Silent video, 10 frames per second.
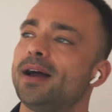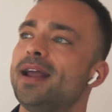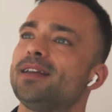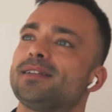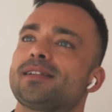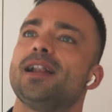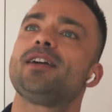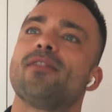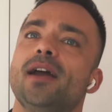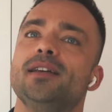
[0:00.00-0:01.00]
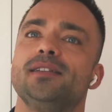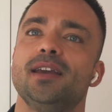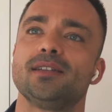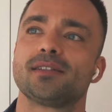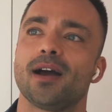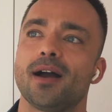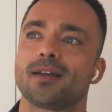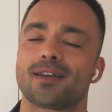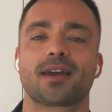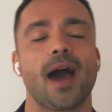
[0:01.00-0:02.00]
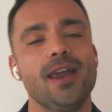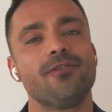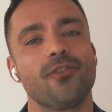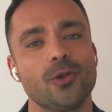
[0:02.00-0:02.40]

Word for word: eigentlich ist es langweilig, jeden Tag kein